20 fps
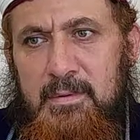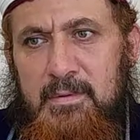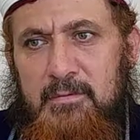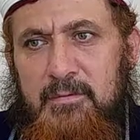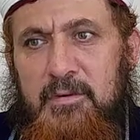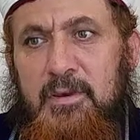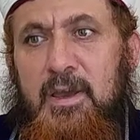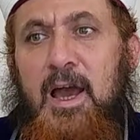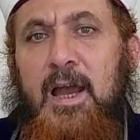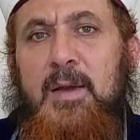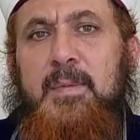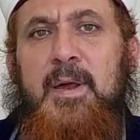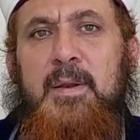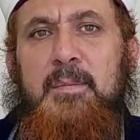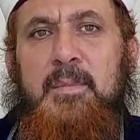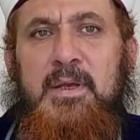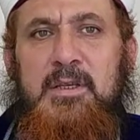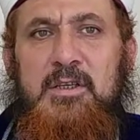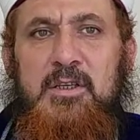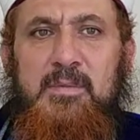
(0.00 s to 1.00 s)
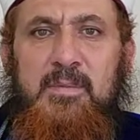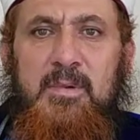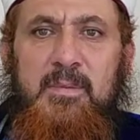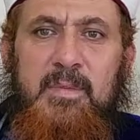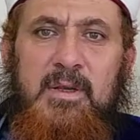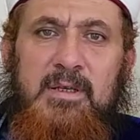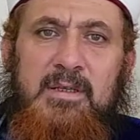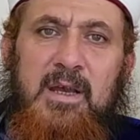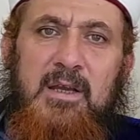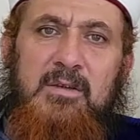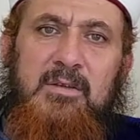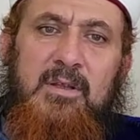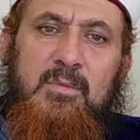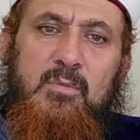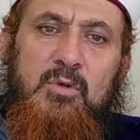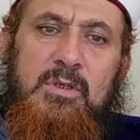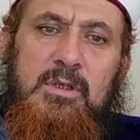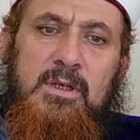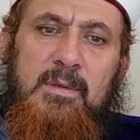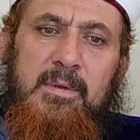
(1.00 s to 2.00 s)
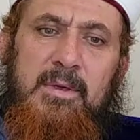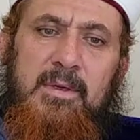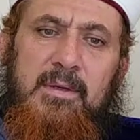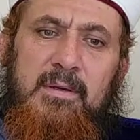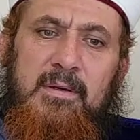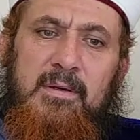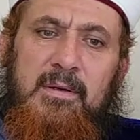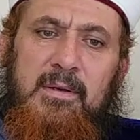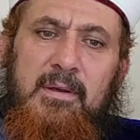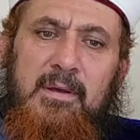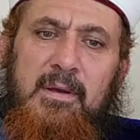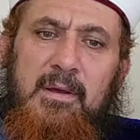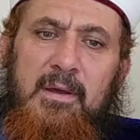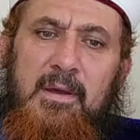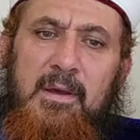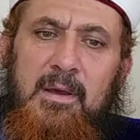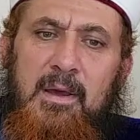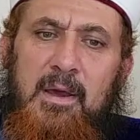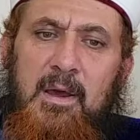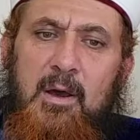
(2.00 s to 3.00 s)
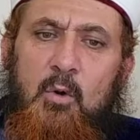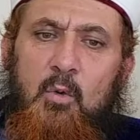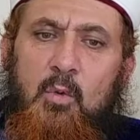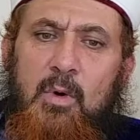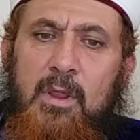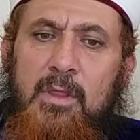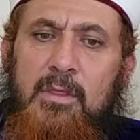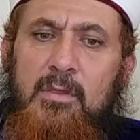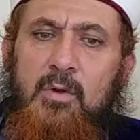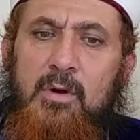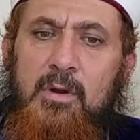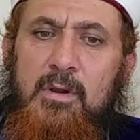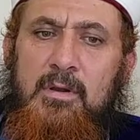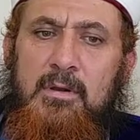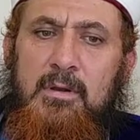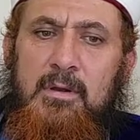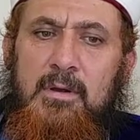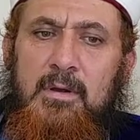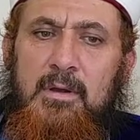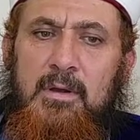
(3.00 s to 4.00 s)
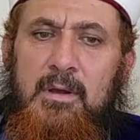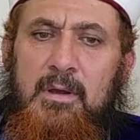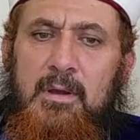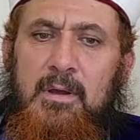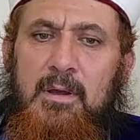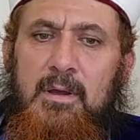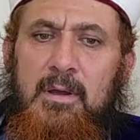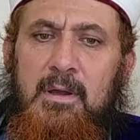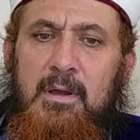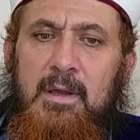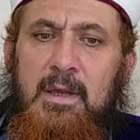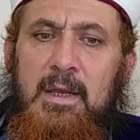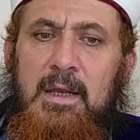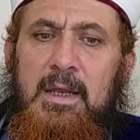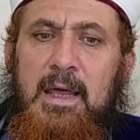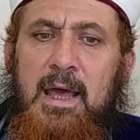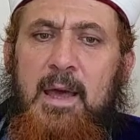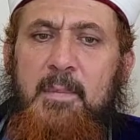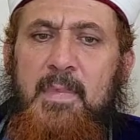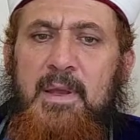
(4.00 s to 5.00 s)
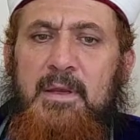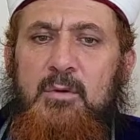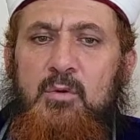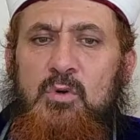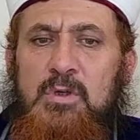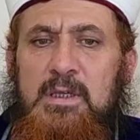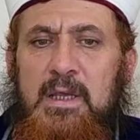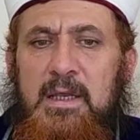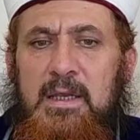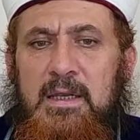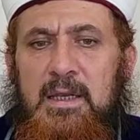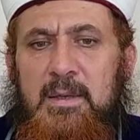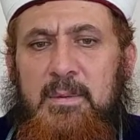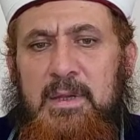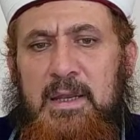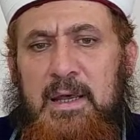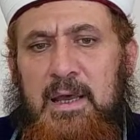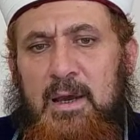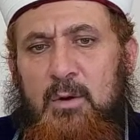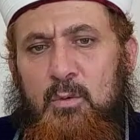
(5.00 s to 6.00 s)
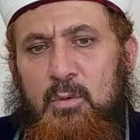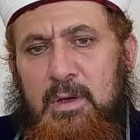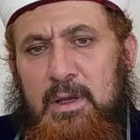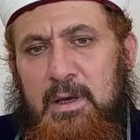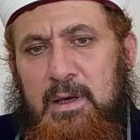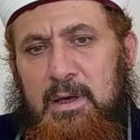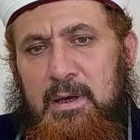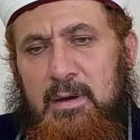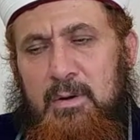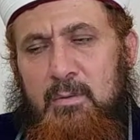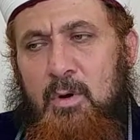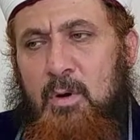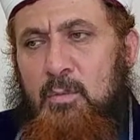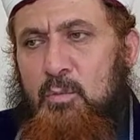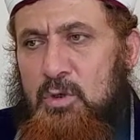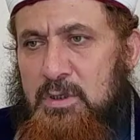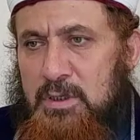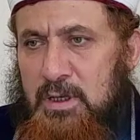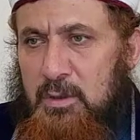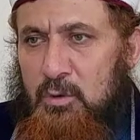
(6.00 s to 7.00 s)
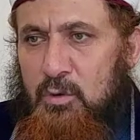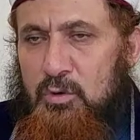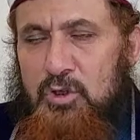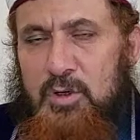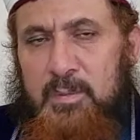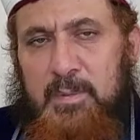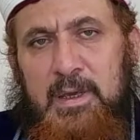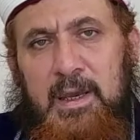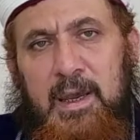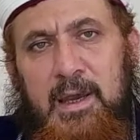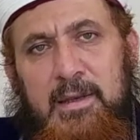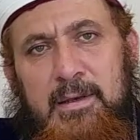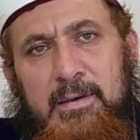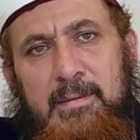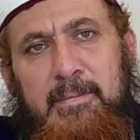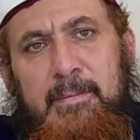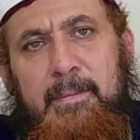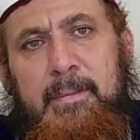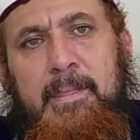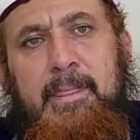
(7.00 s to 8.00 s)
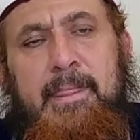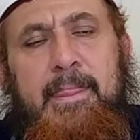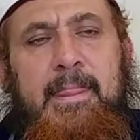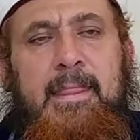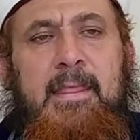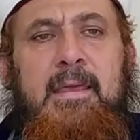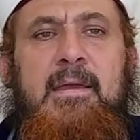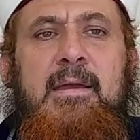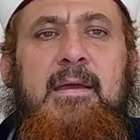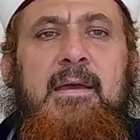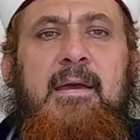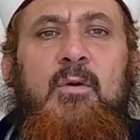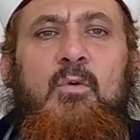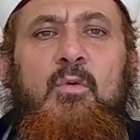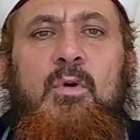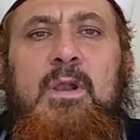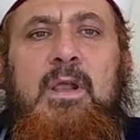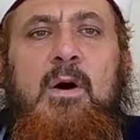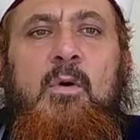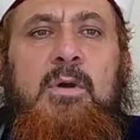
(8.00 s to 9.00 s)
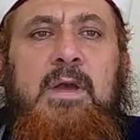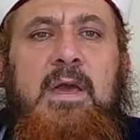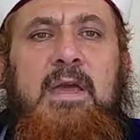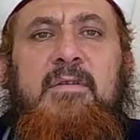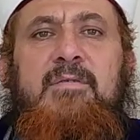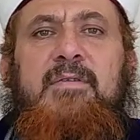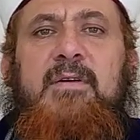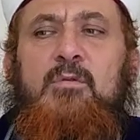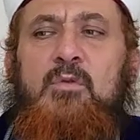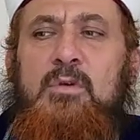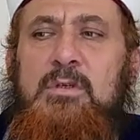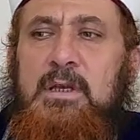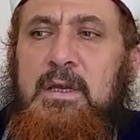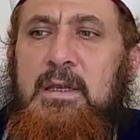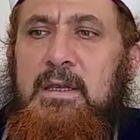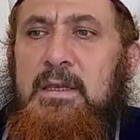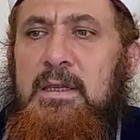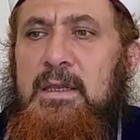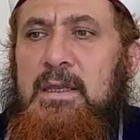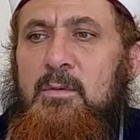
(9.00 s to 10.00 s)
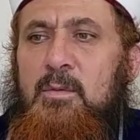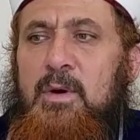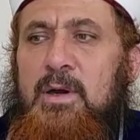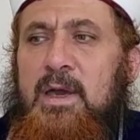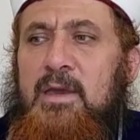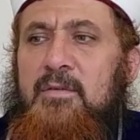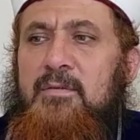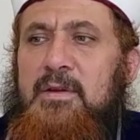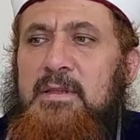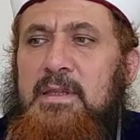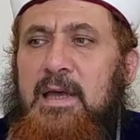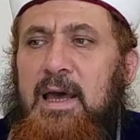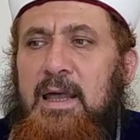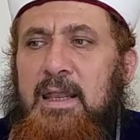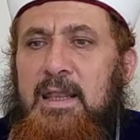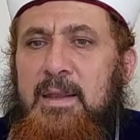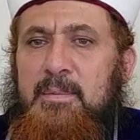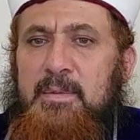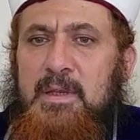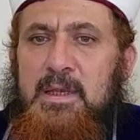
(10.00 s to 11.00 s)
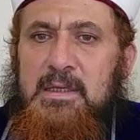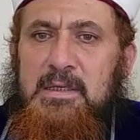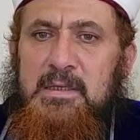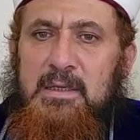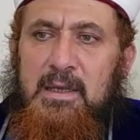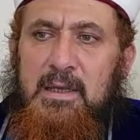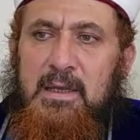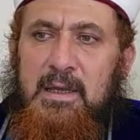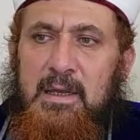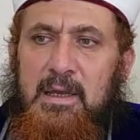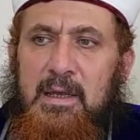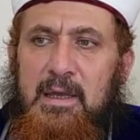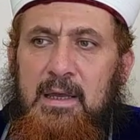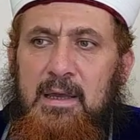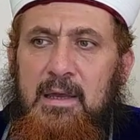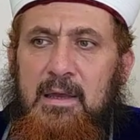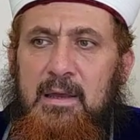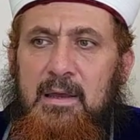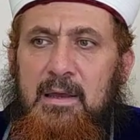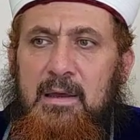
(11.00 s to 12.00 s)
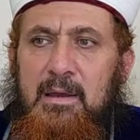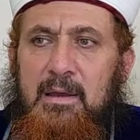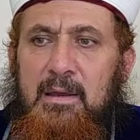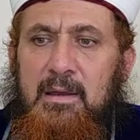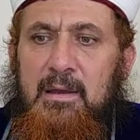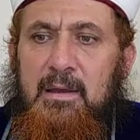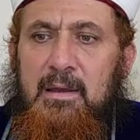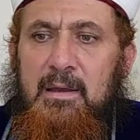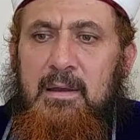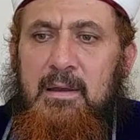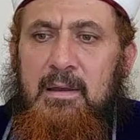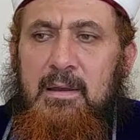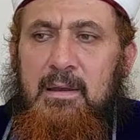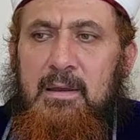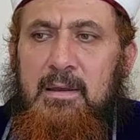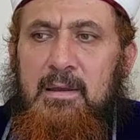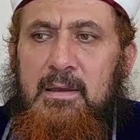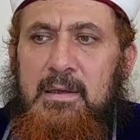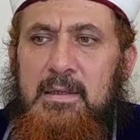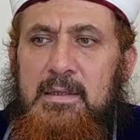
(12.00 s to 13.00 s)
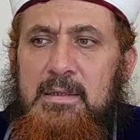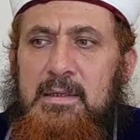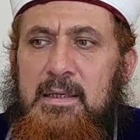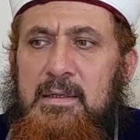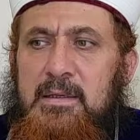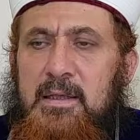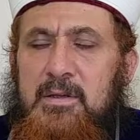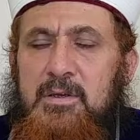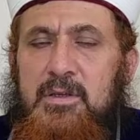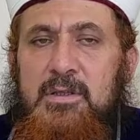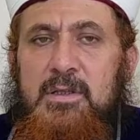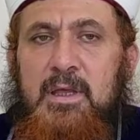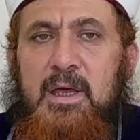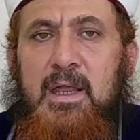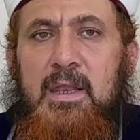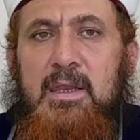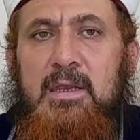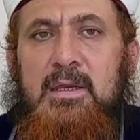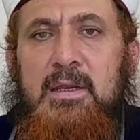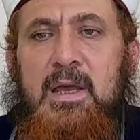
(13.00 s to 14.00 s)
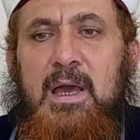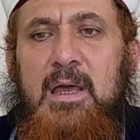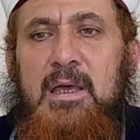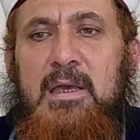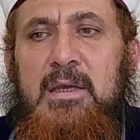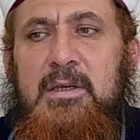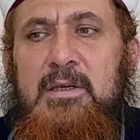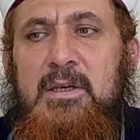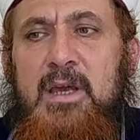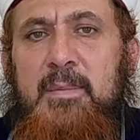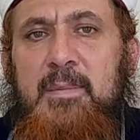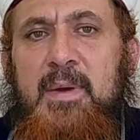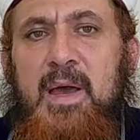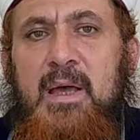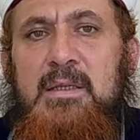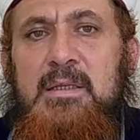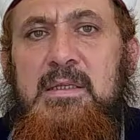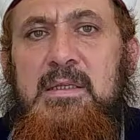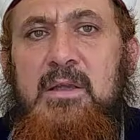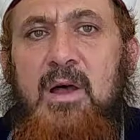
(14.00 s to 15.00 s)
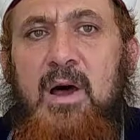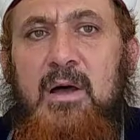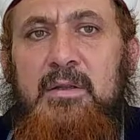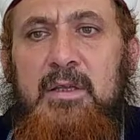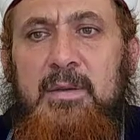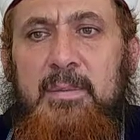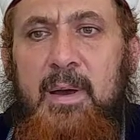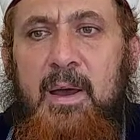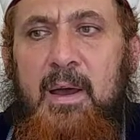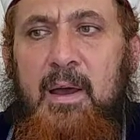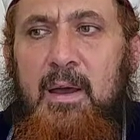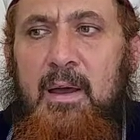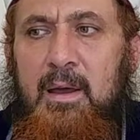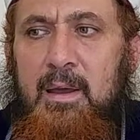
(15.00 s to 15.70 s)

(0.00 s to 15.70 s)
في أكبر مسجد من مساجد المسلمين وانظر إلى من يصلي من هؤلاء وهم يصلون جميعا قل له كيف تصلي وكيف تعلمت الصلاة ستجد الإجابات صادمة